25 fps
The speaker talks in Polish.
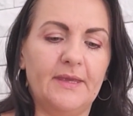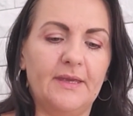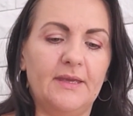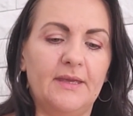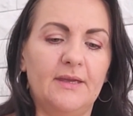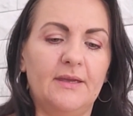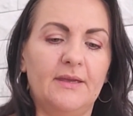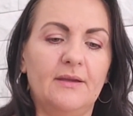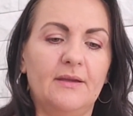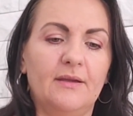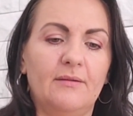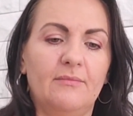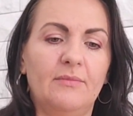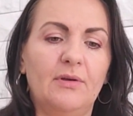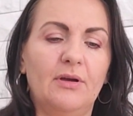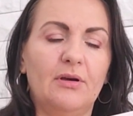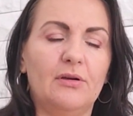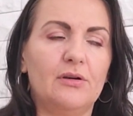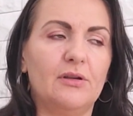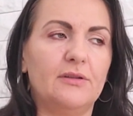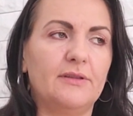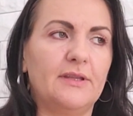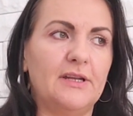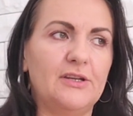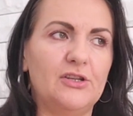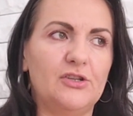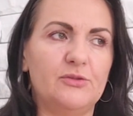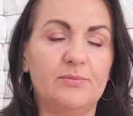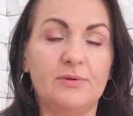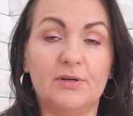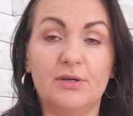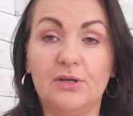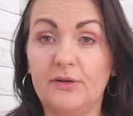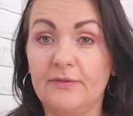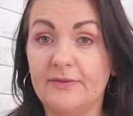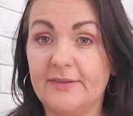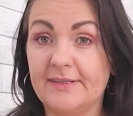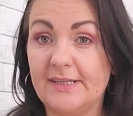I my
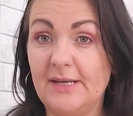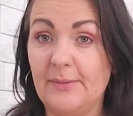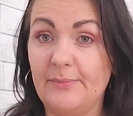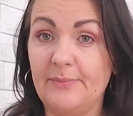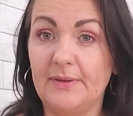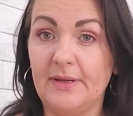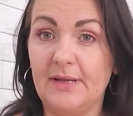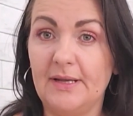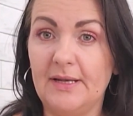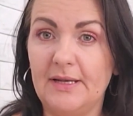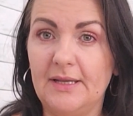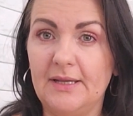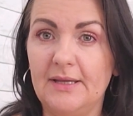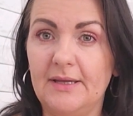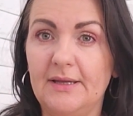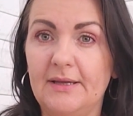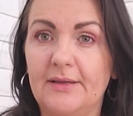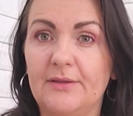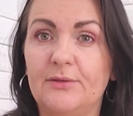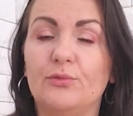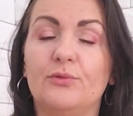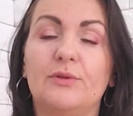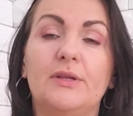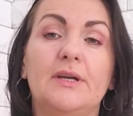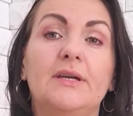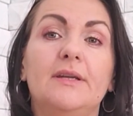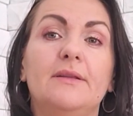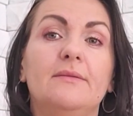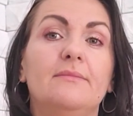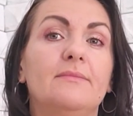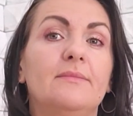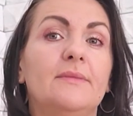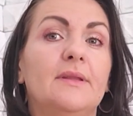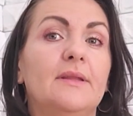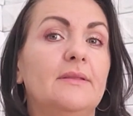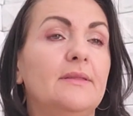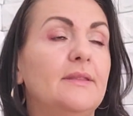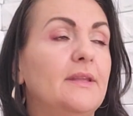oglądaliśmy go w sklepie tutaj
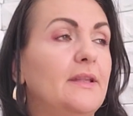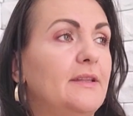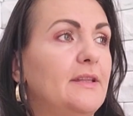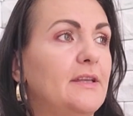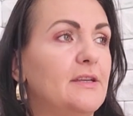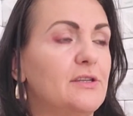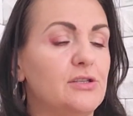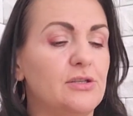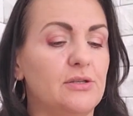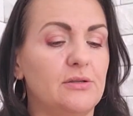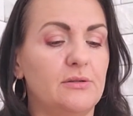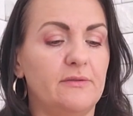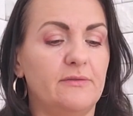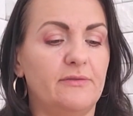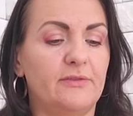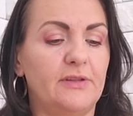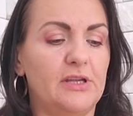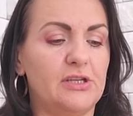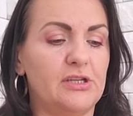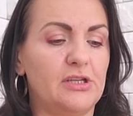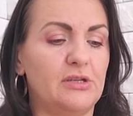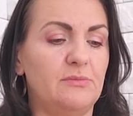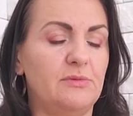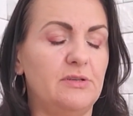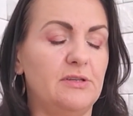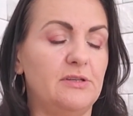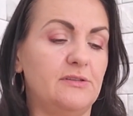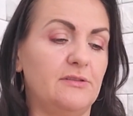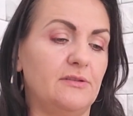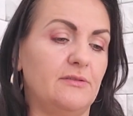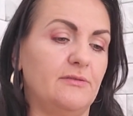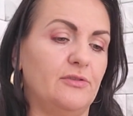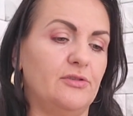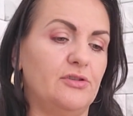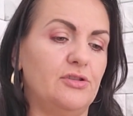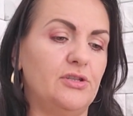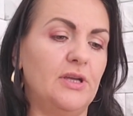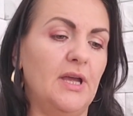na naszy, w naszej
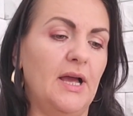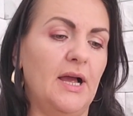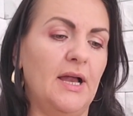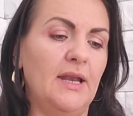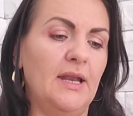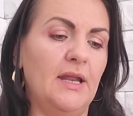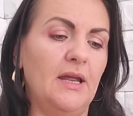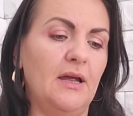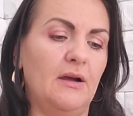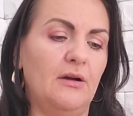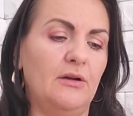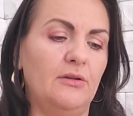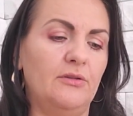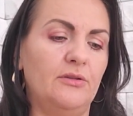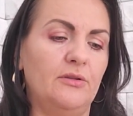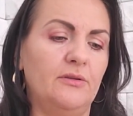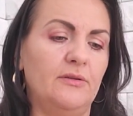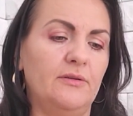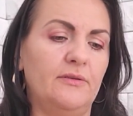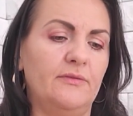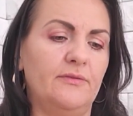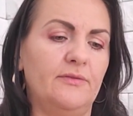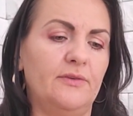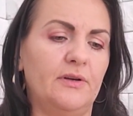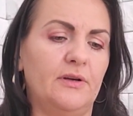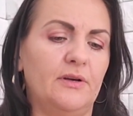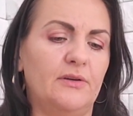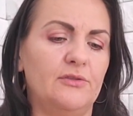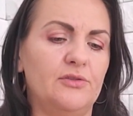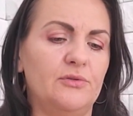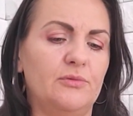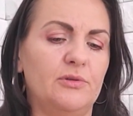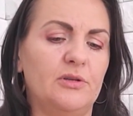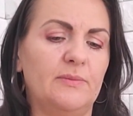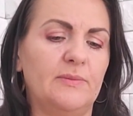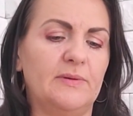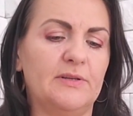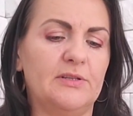miejscowości, ale on
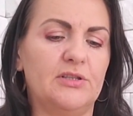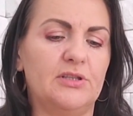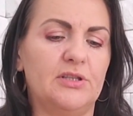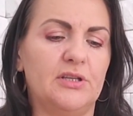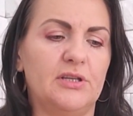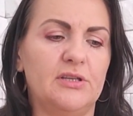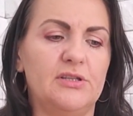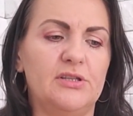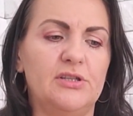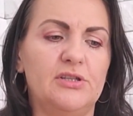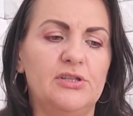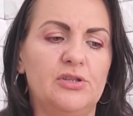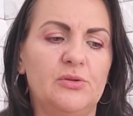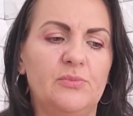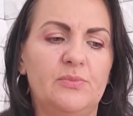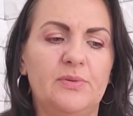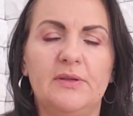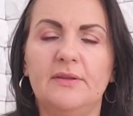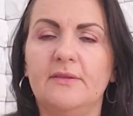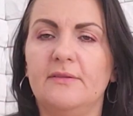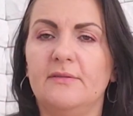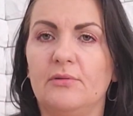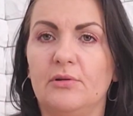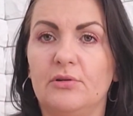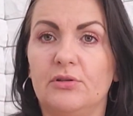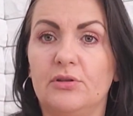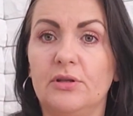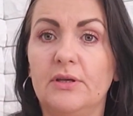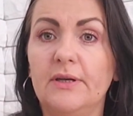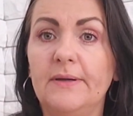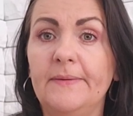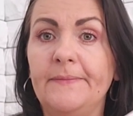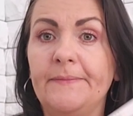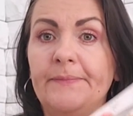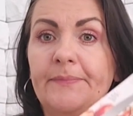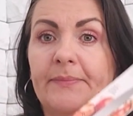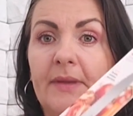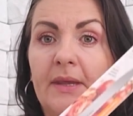wychodził chyba 45 zł.
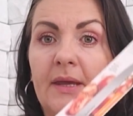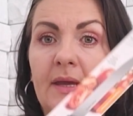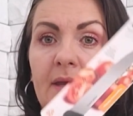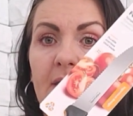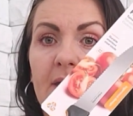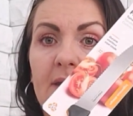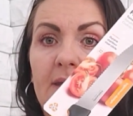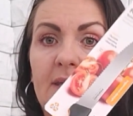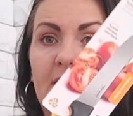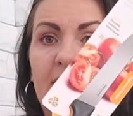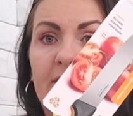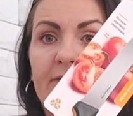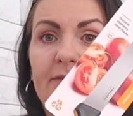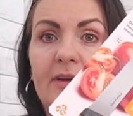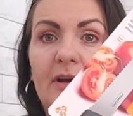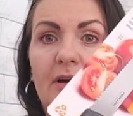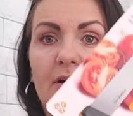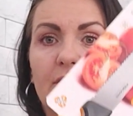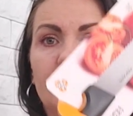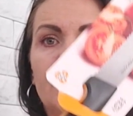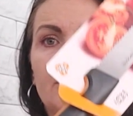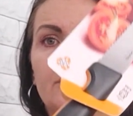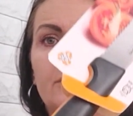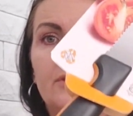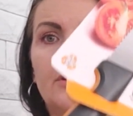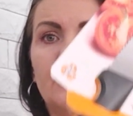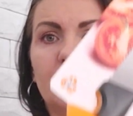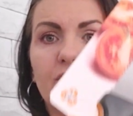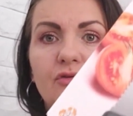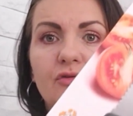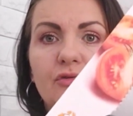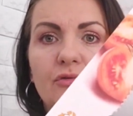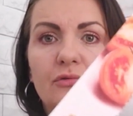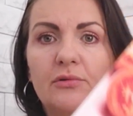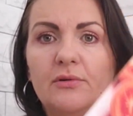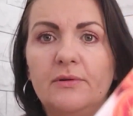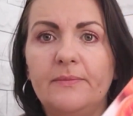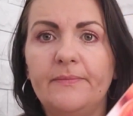Ja mówię o tym
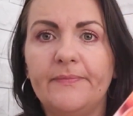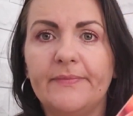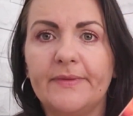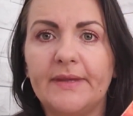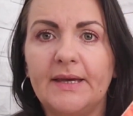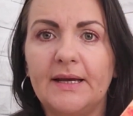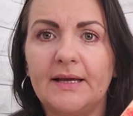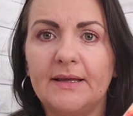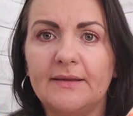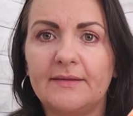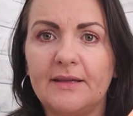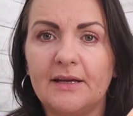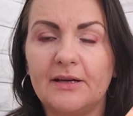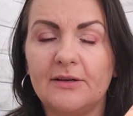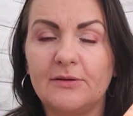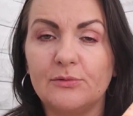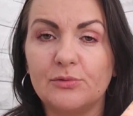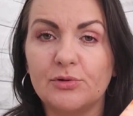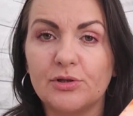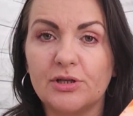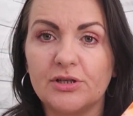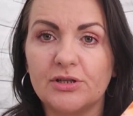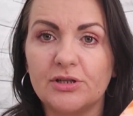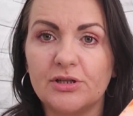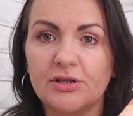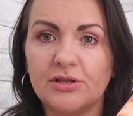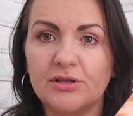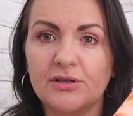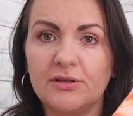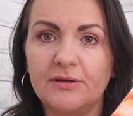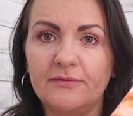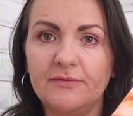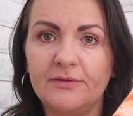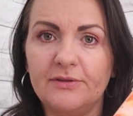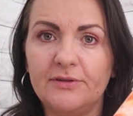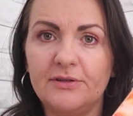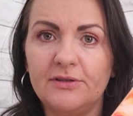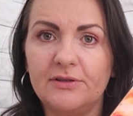nożu z taką
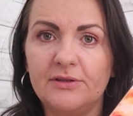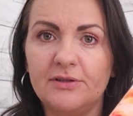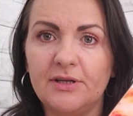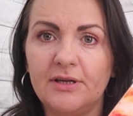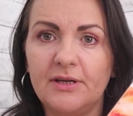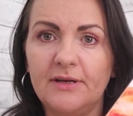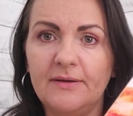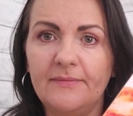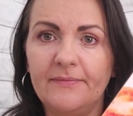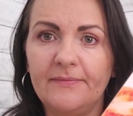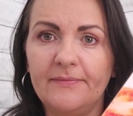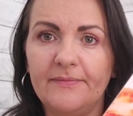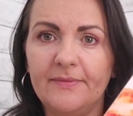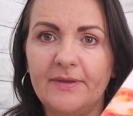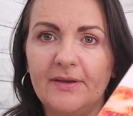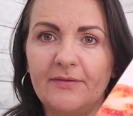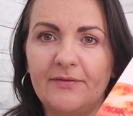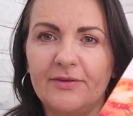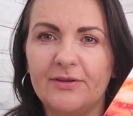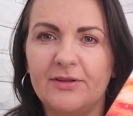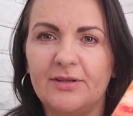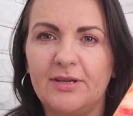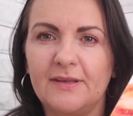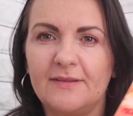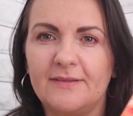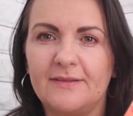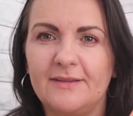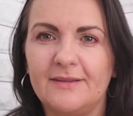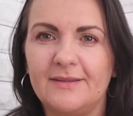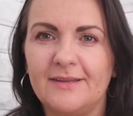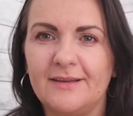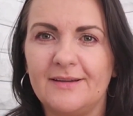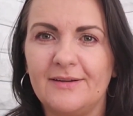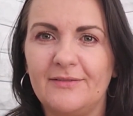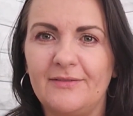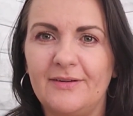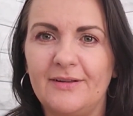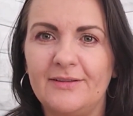żarzeczką, widzicie? Nawet jest
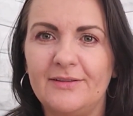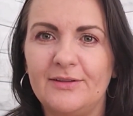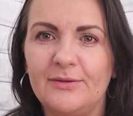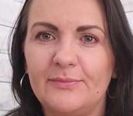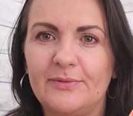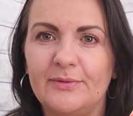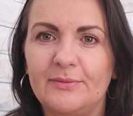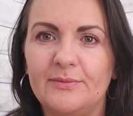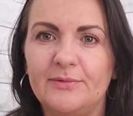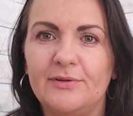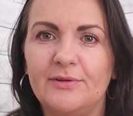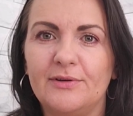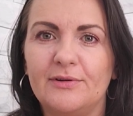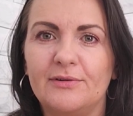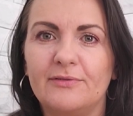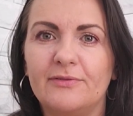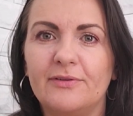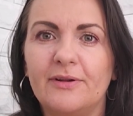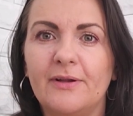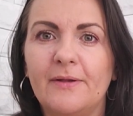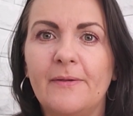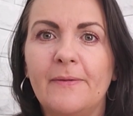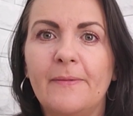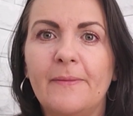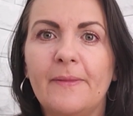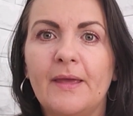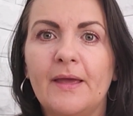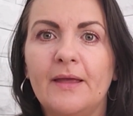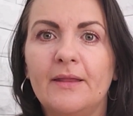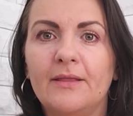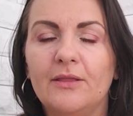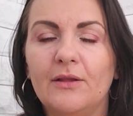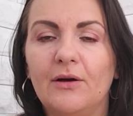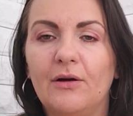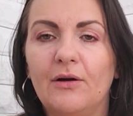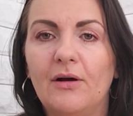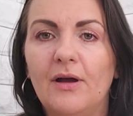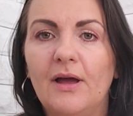dedykowany do pomidorów.
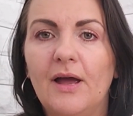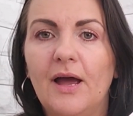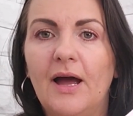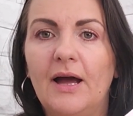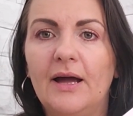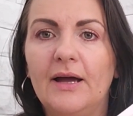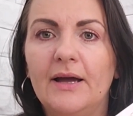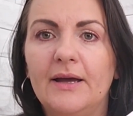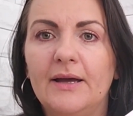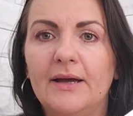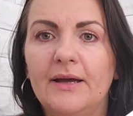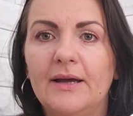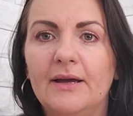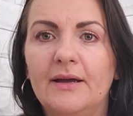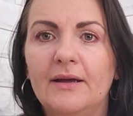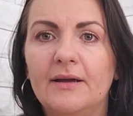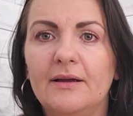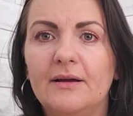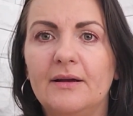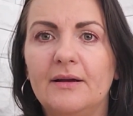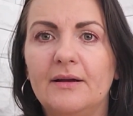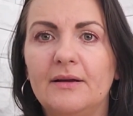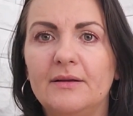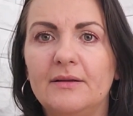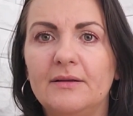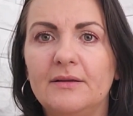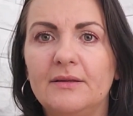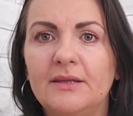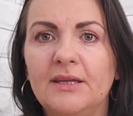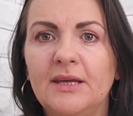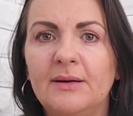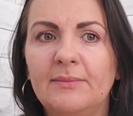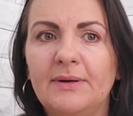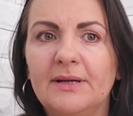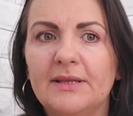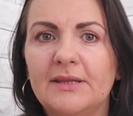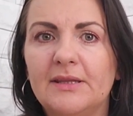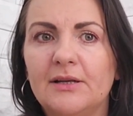No. E,
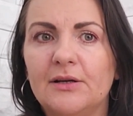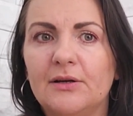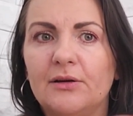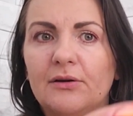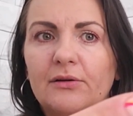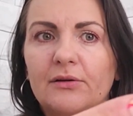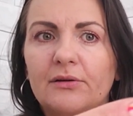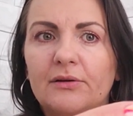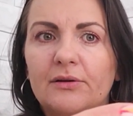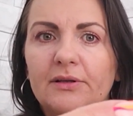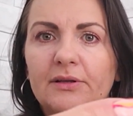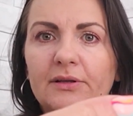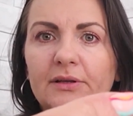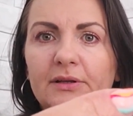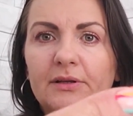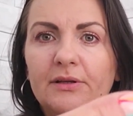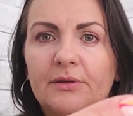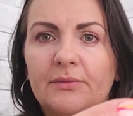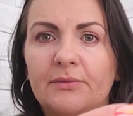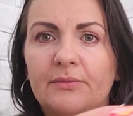nie ma tylko e,